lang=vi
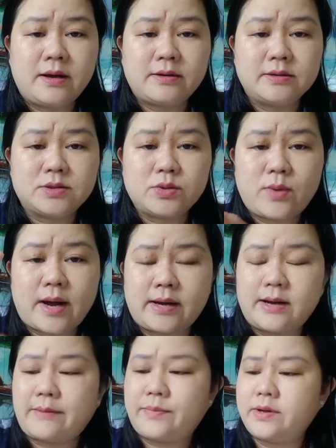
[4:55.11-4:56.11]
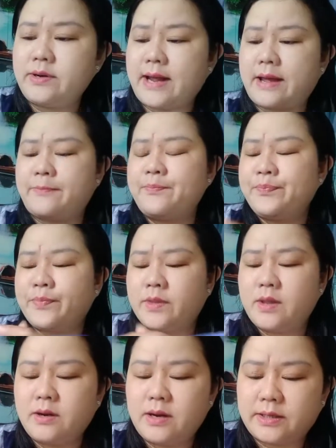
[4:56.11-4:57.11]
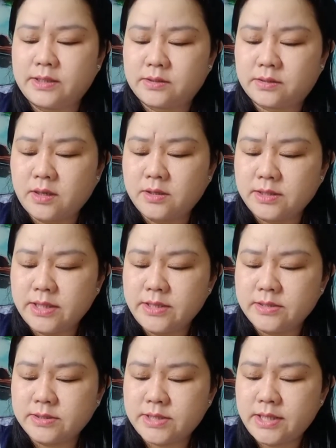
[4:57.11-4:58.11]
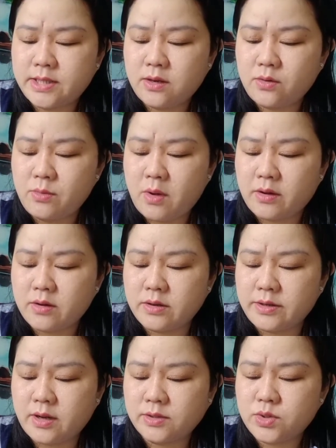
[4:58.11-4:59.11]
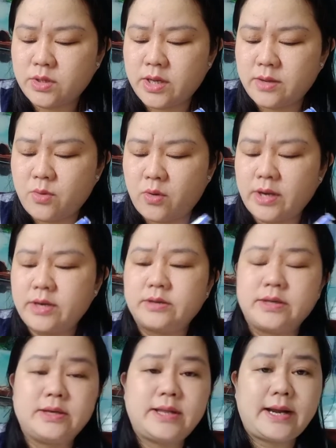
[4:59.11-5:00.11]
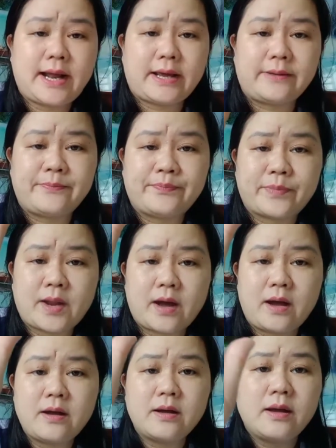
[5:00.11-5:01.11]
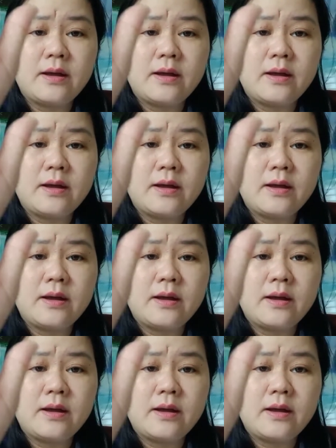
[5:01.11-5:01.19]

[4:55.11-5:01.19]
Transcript: đường xuất ngoại nó nằm dưới này như là từ cái đường trí thức của mọi người nó xuất hiện một cái đường như thế này đó